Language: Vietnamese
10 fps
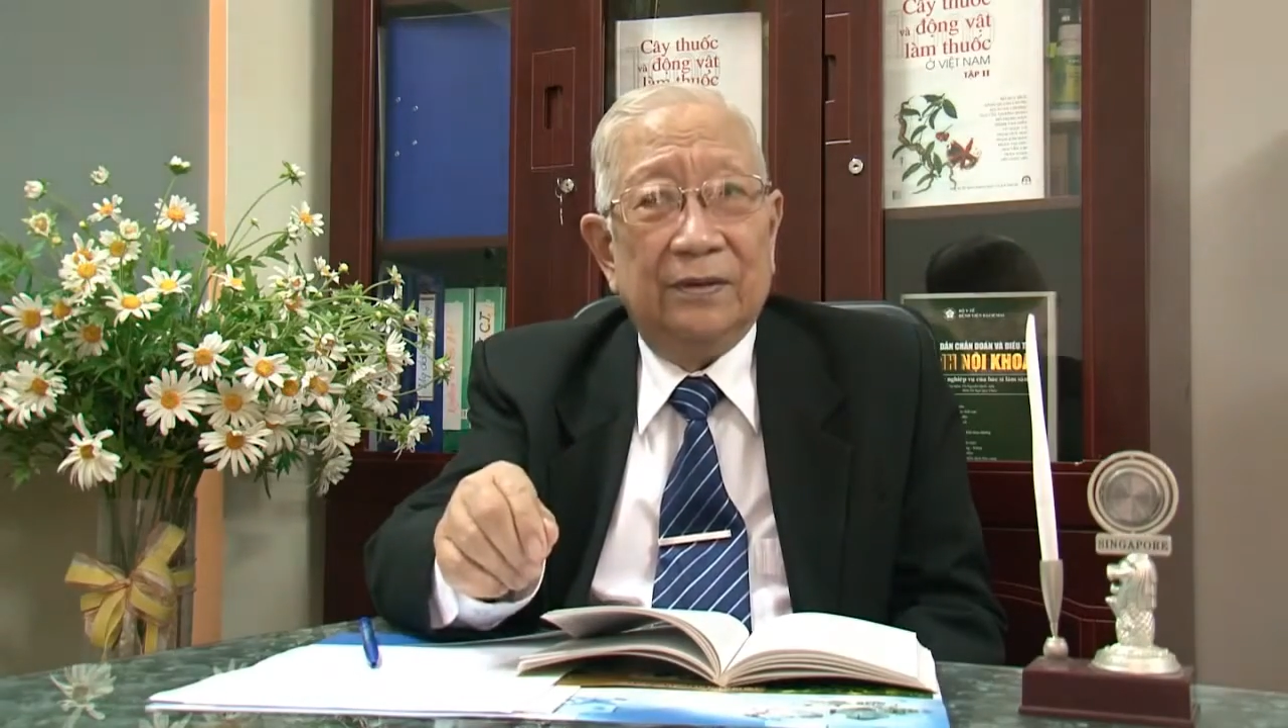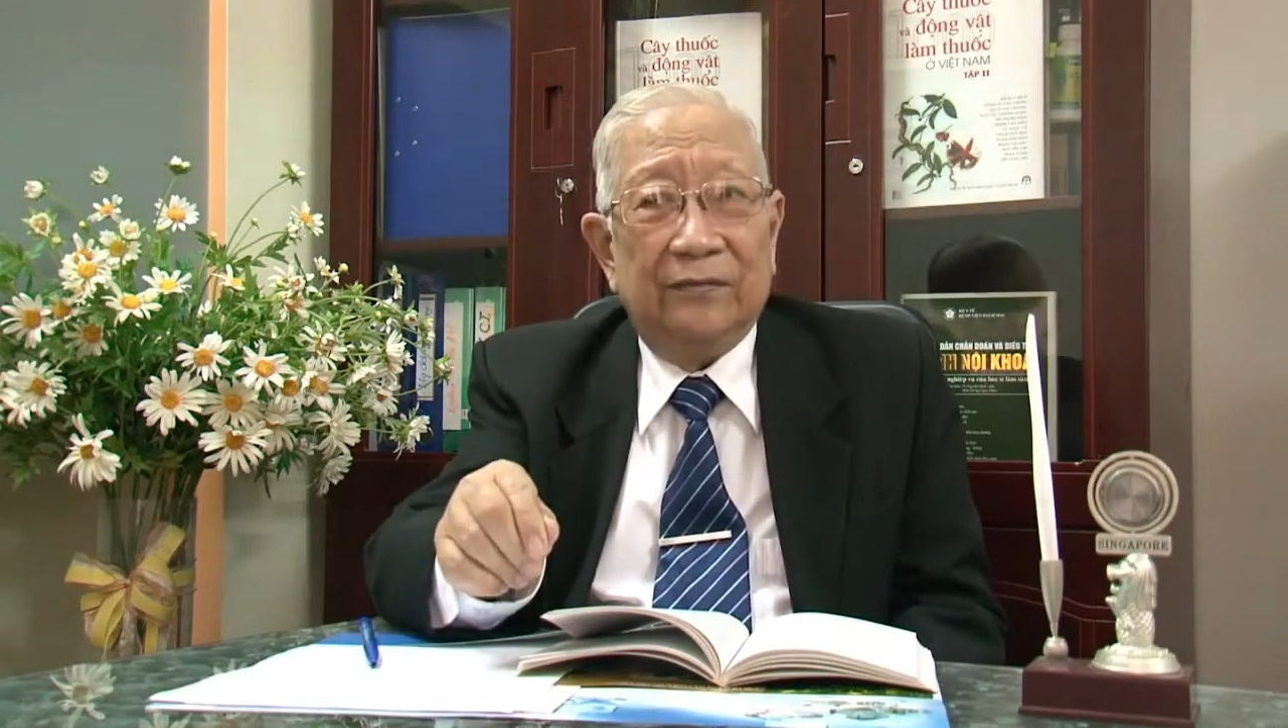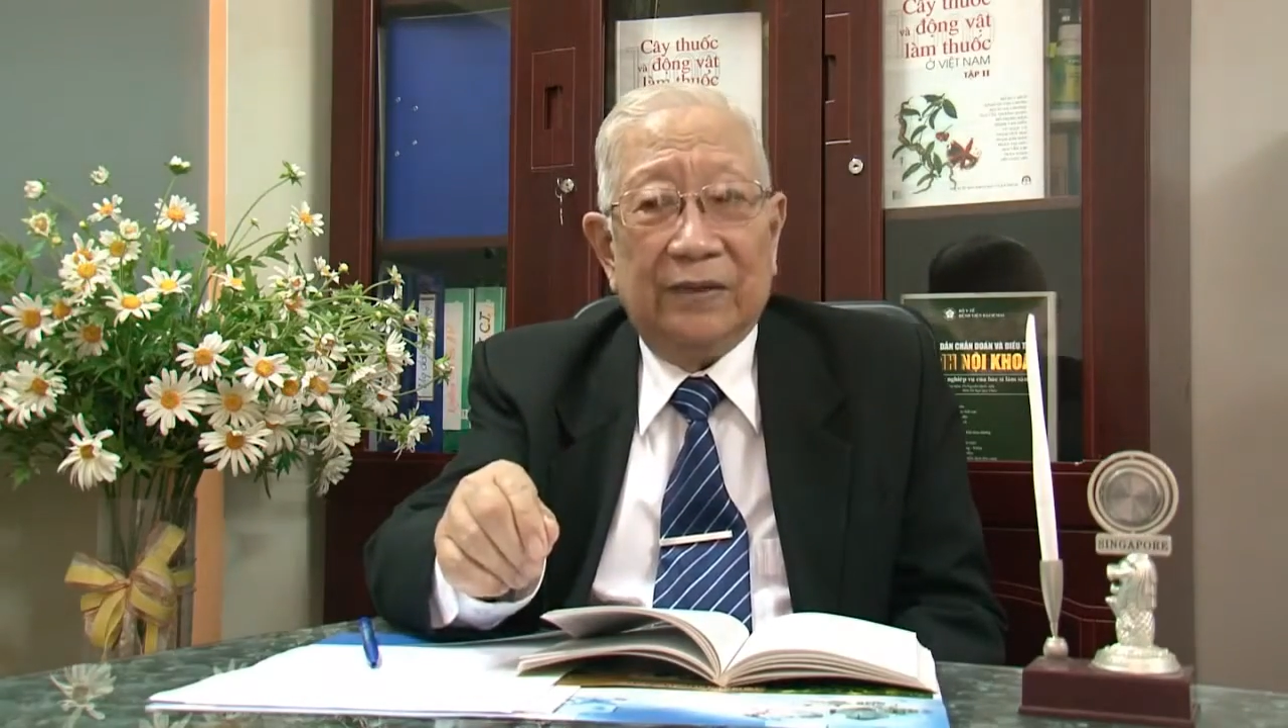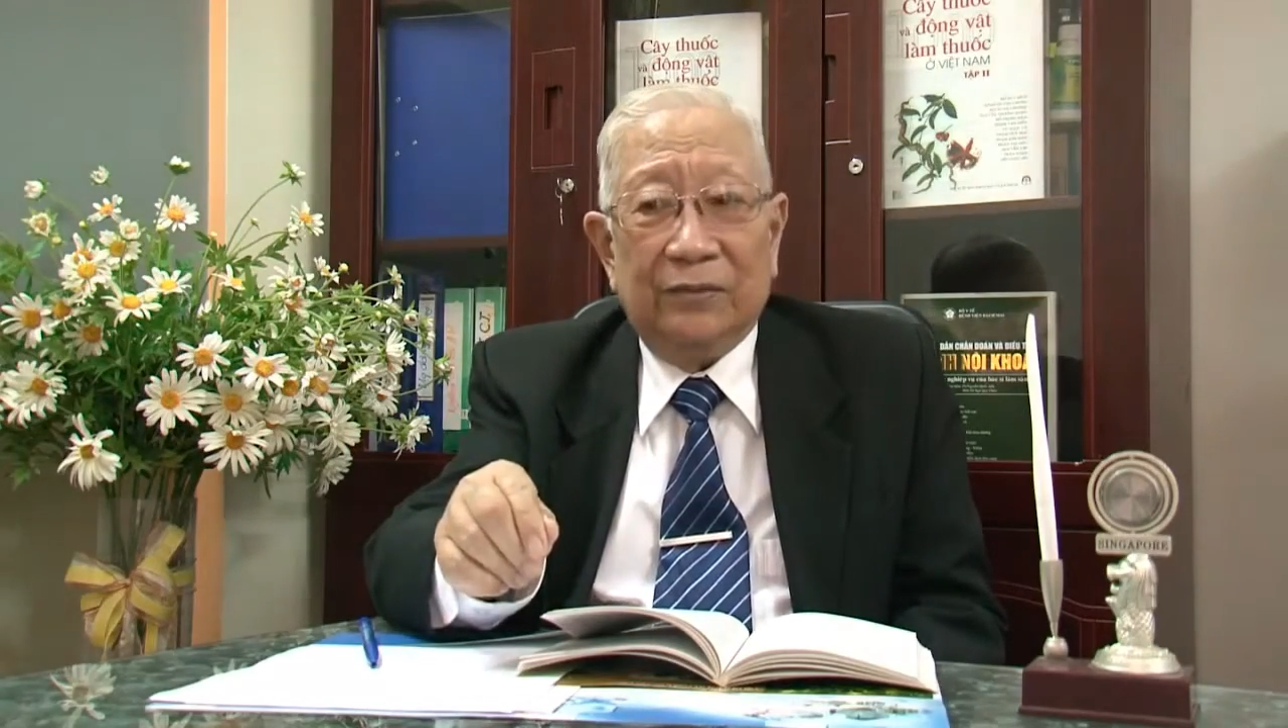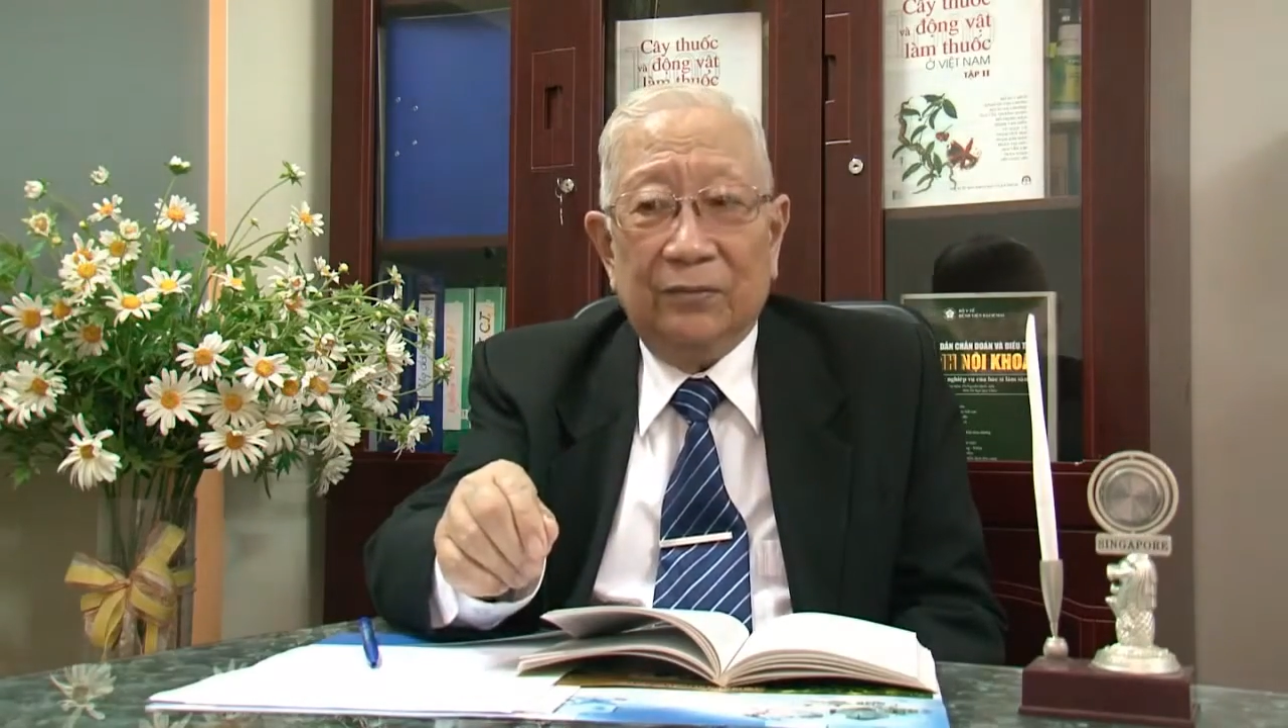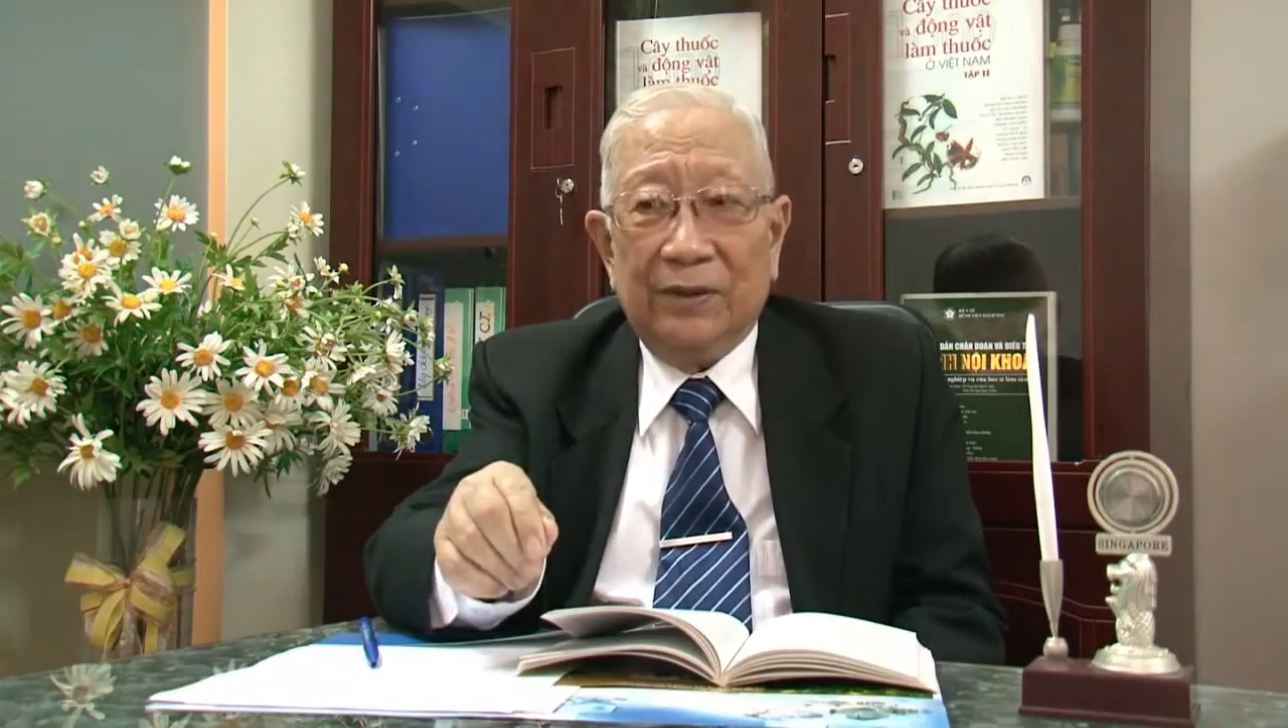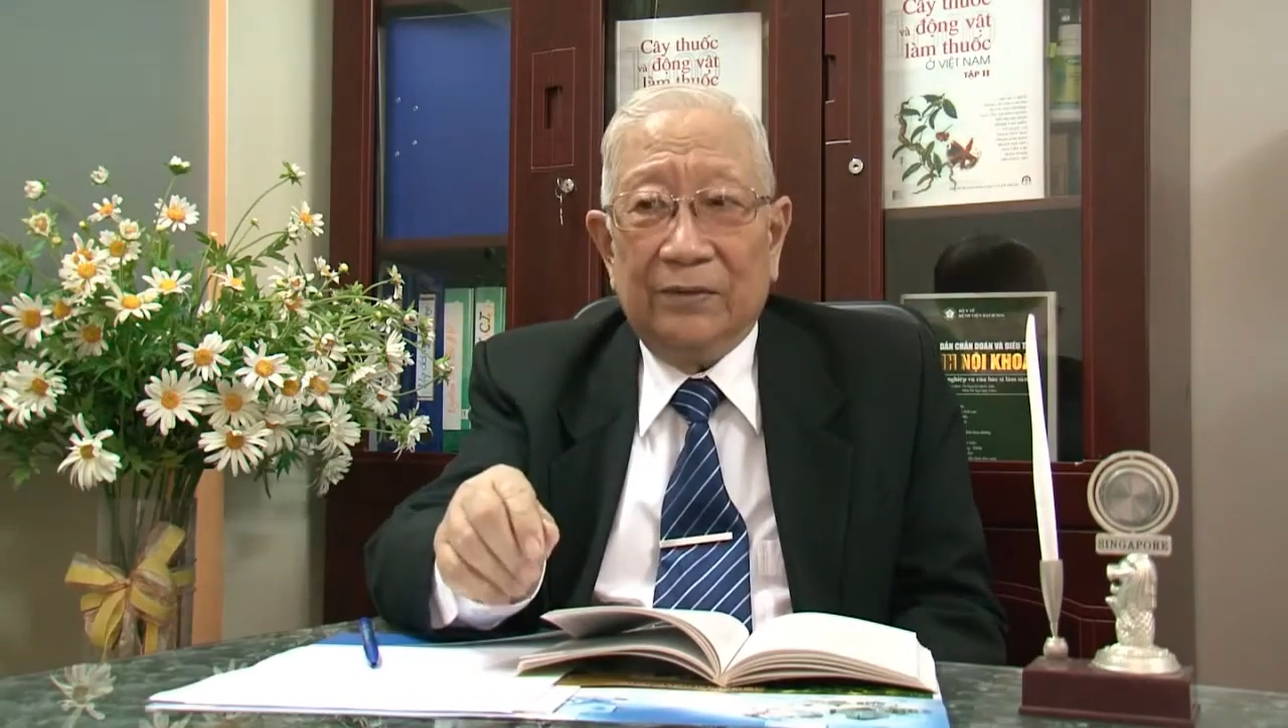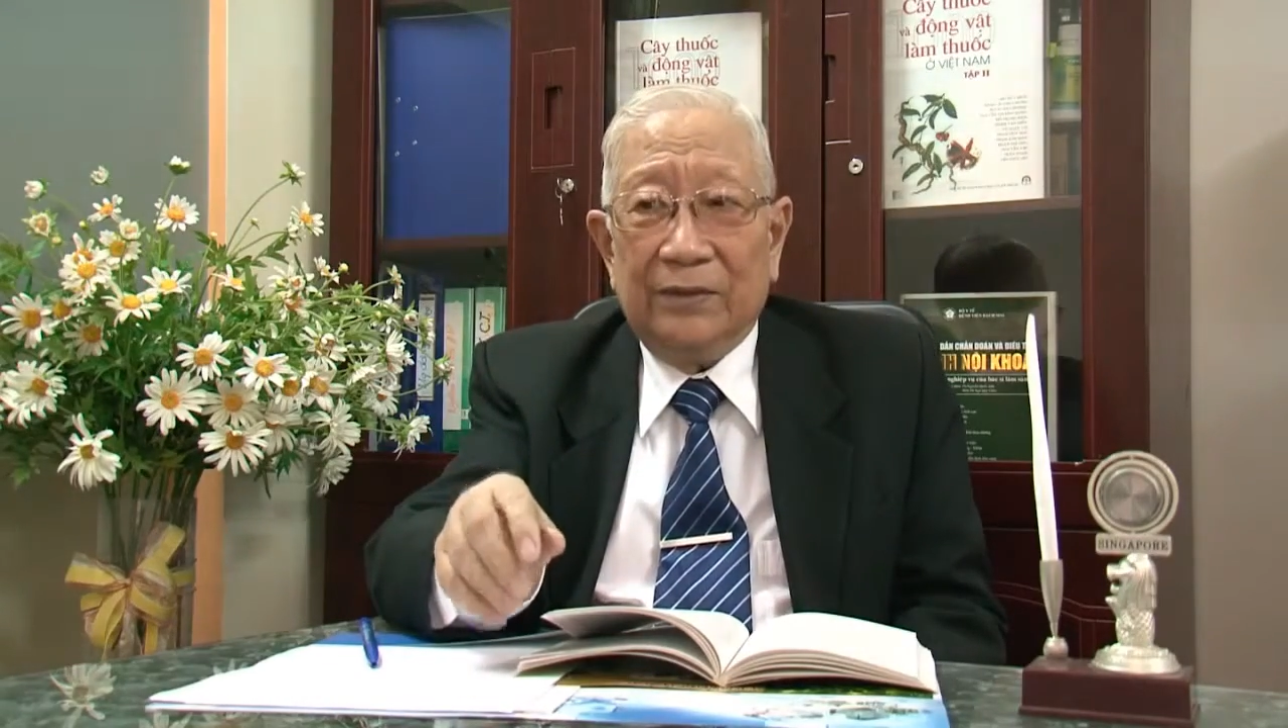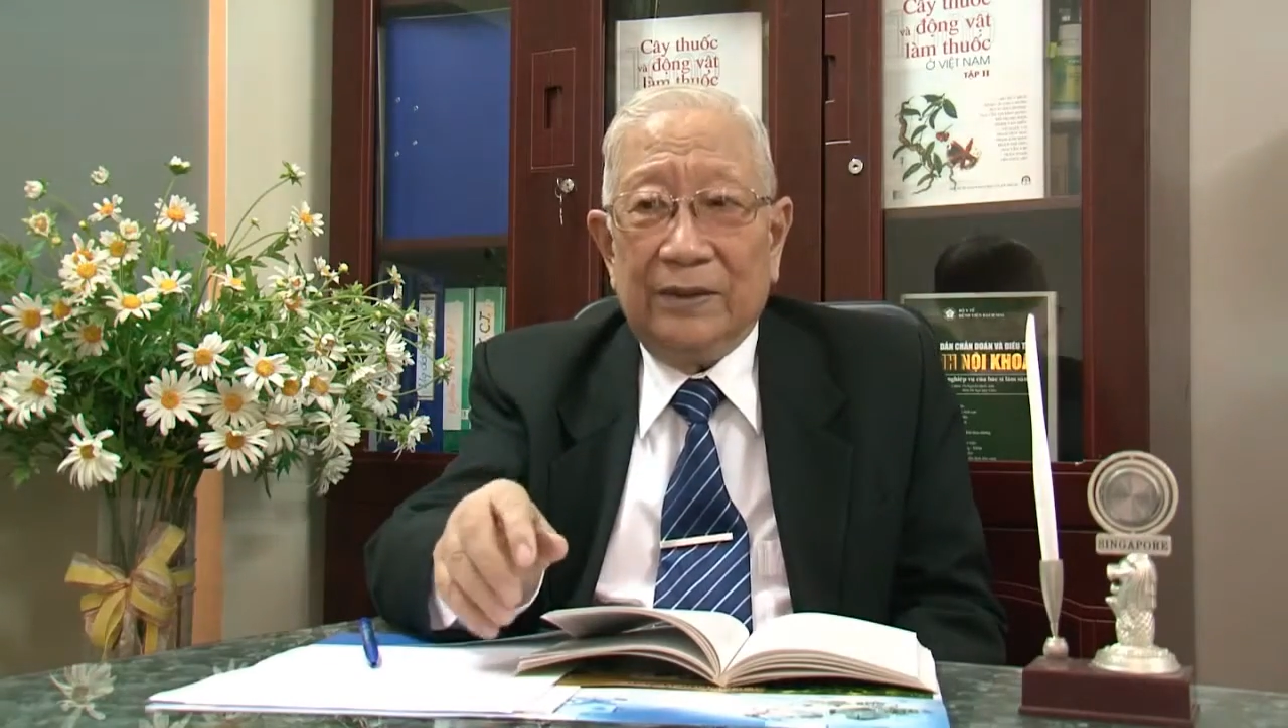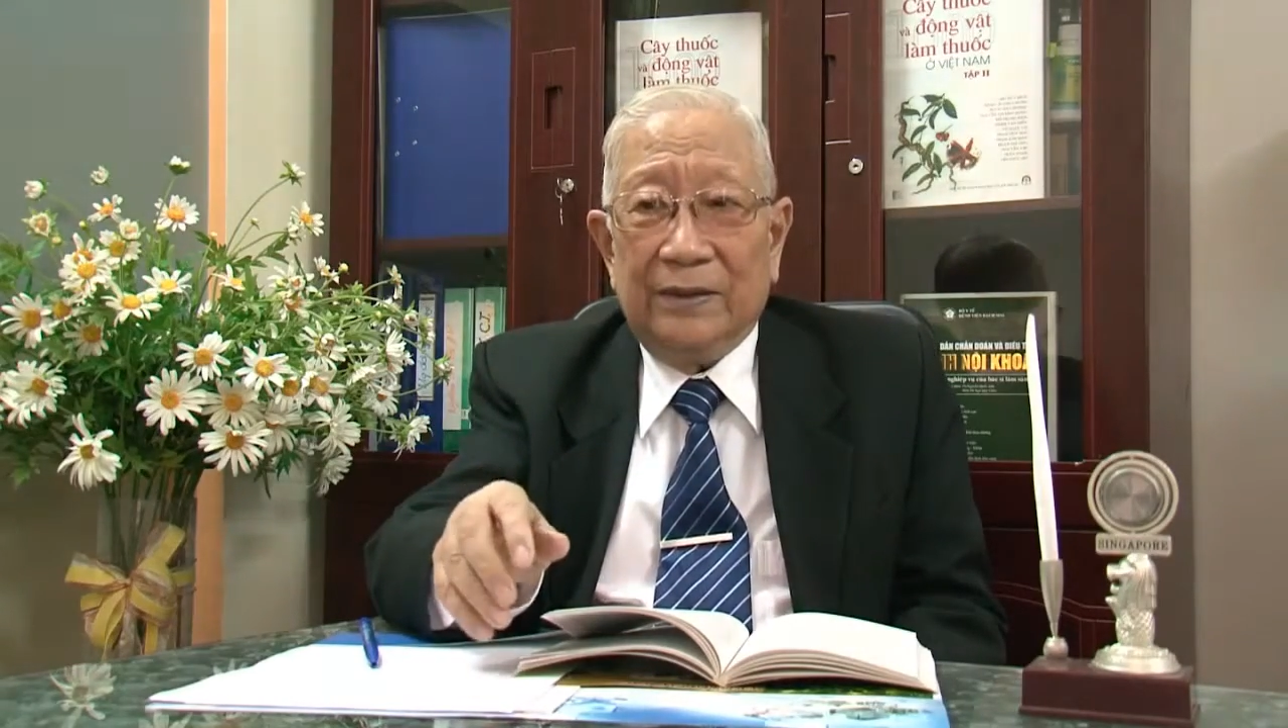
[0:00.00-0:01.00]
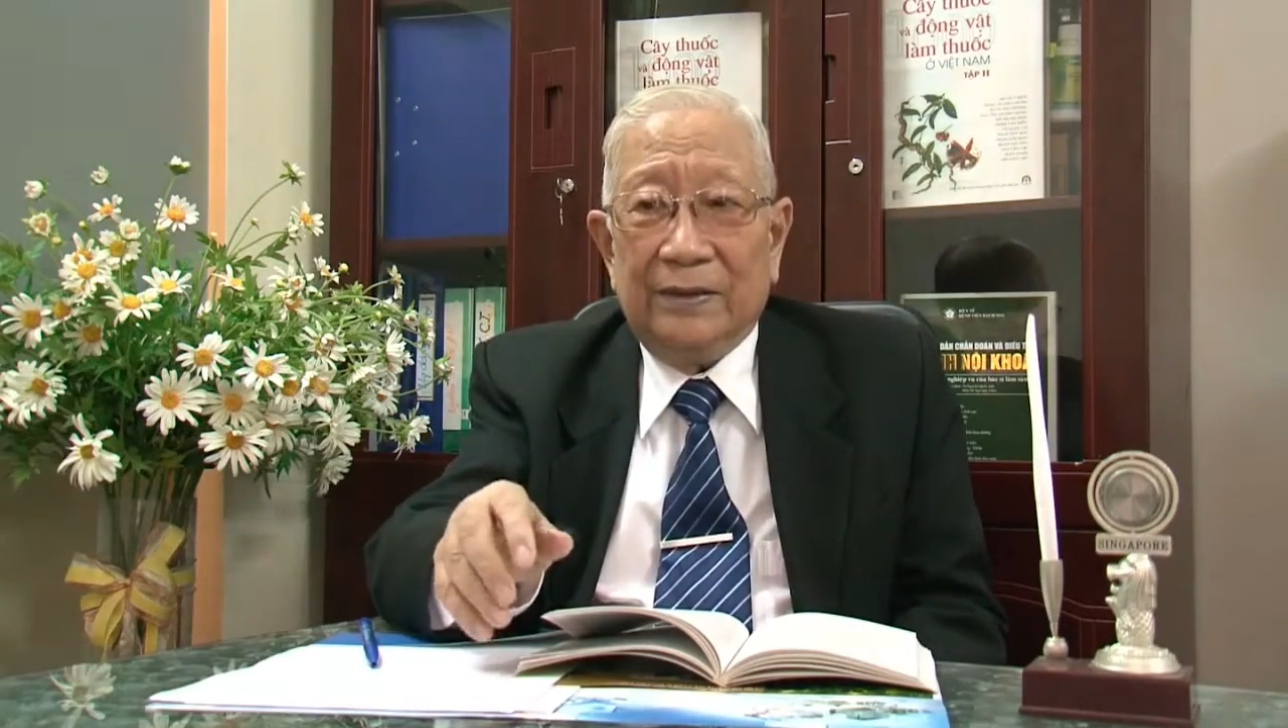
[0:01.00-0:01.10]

và chúng ta có thể